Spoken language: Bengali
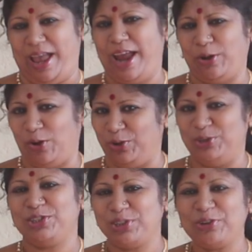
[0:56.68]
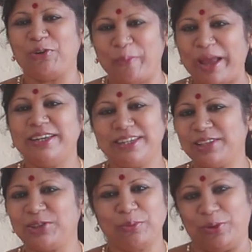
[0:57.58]
and also romantic
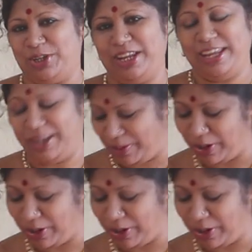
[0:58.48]
তো বটেই